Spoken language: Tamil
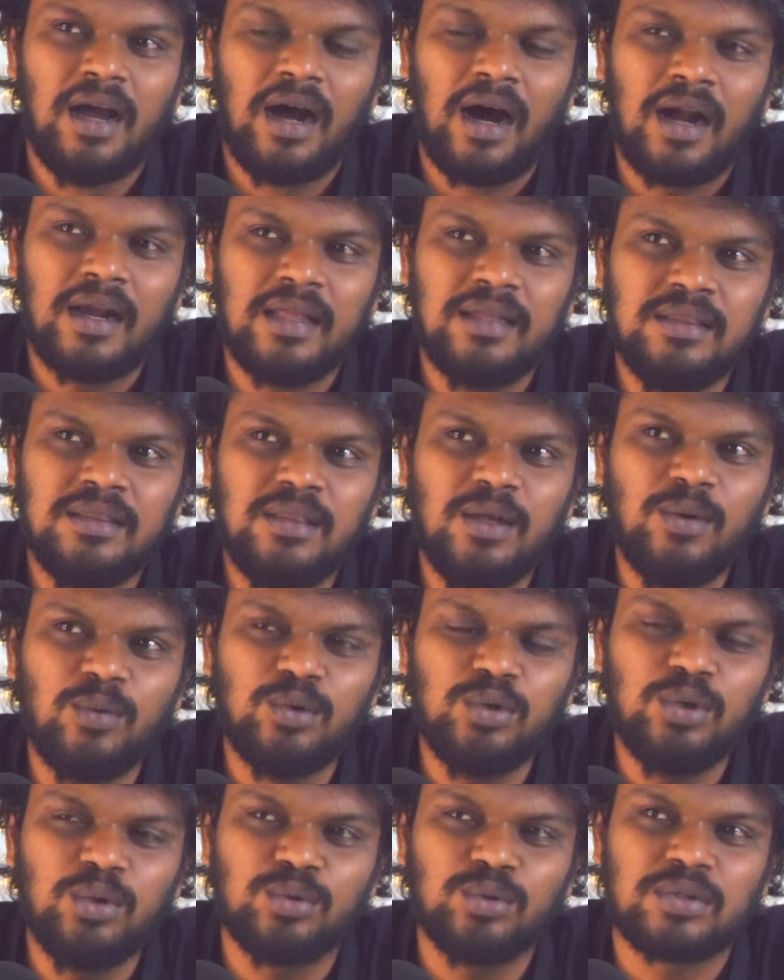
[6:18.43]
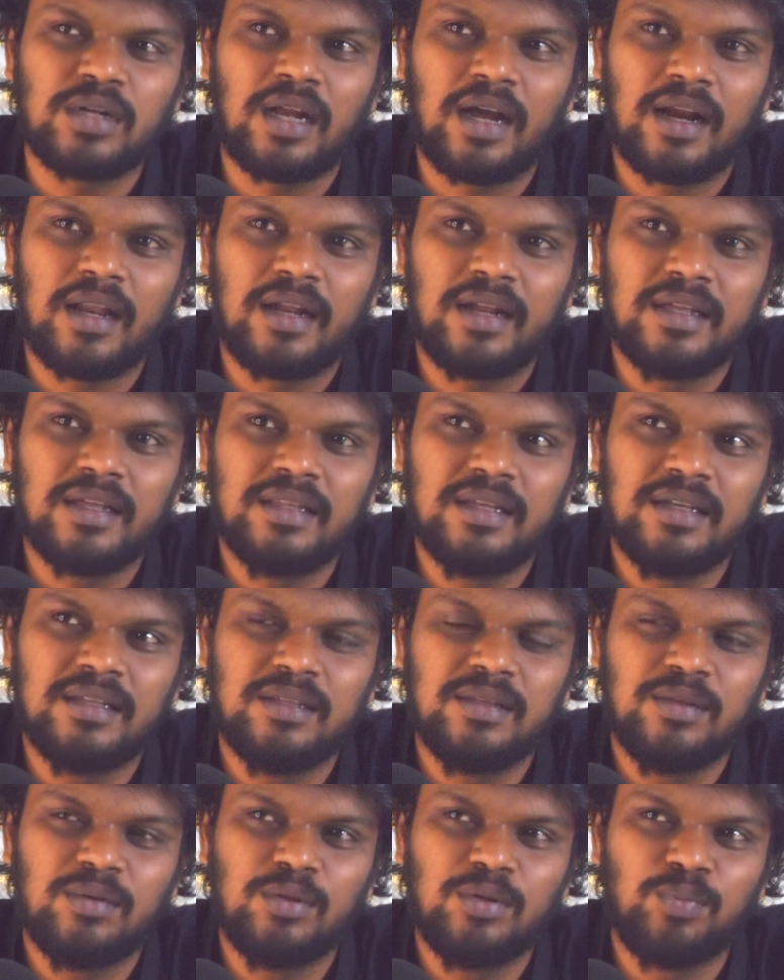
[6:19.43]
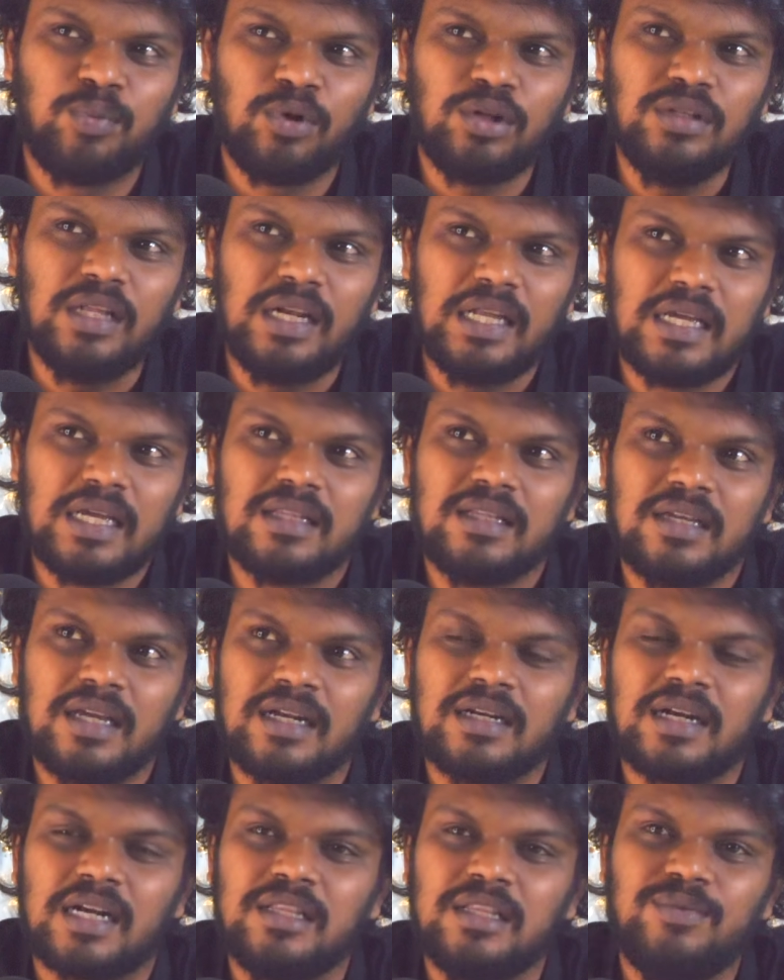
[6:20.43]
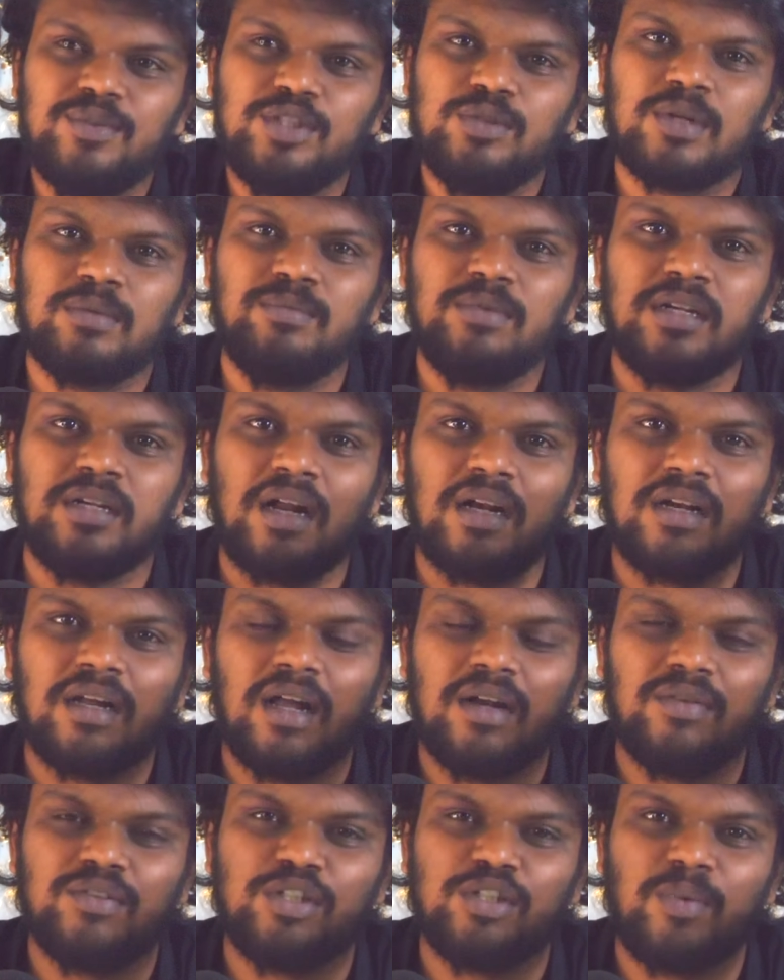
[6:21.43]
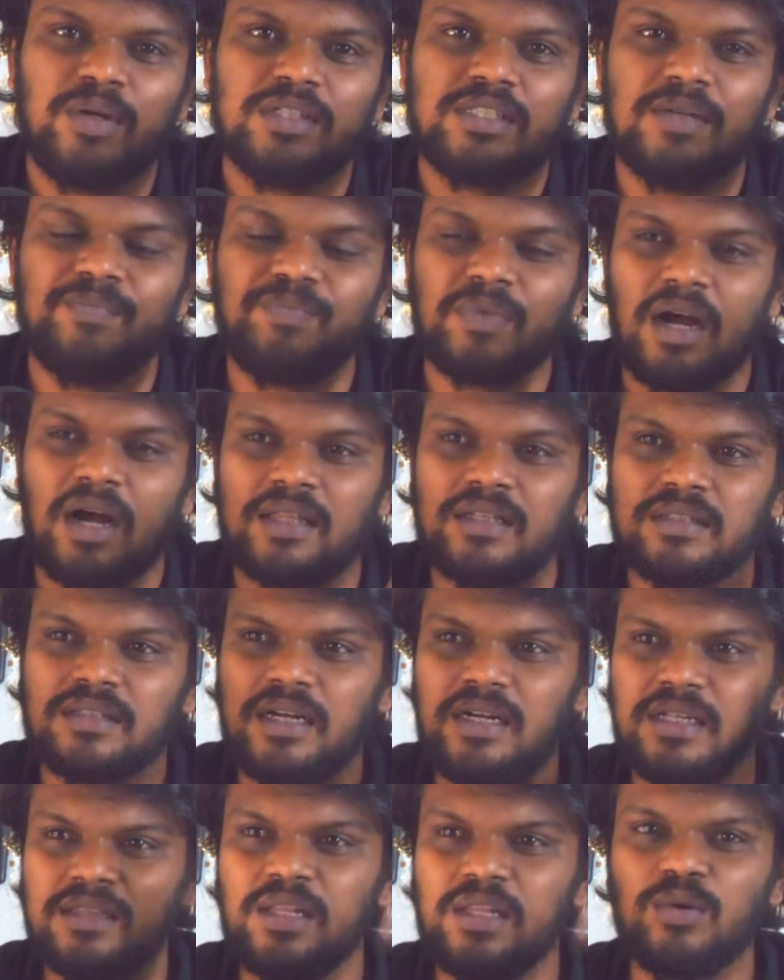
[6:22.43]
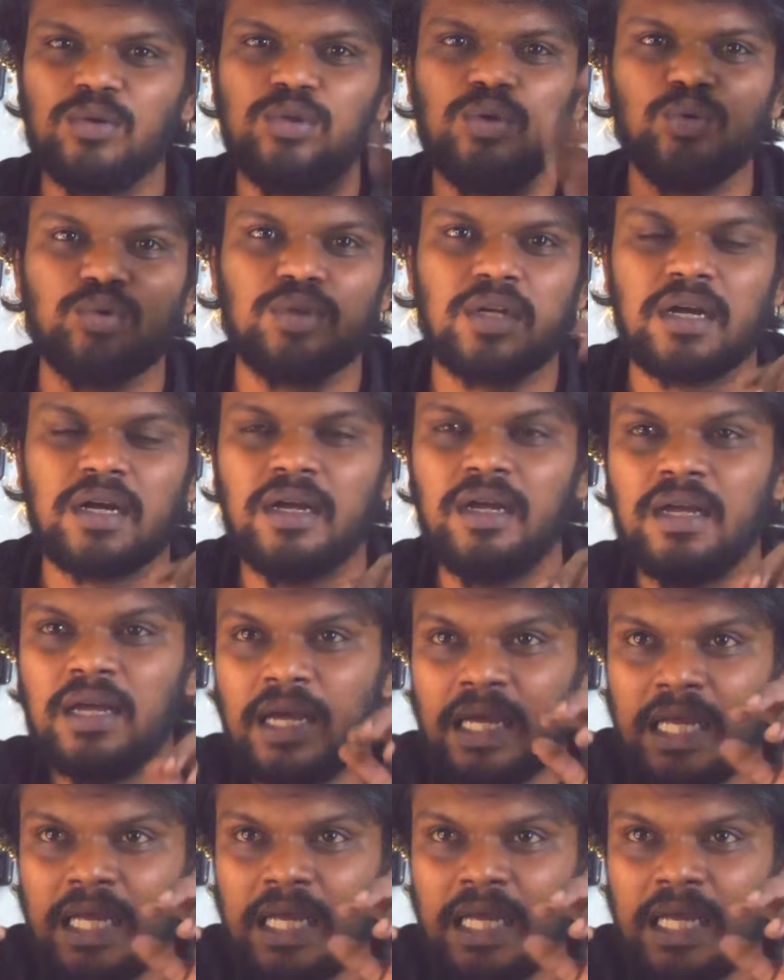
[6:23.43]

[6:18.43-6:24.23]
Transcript: ஆனால் இந்த குத்து குத்துறாங்க இது இது இது புரிந்தலையே இது ஏன்னா நடந்த விஷயம் ரொம்ப டார்க்கான விஷயமாச்சு அதை தாண்டி இந்த குத்து குத்துறாங்க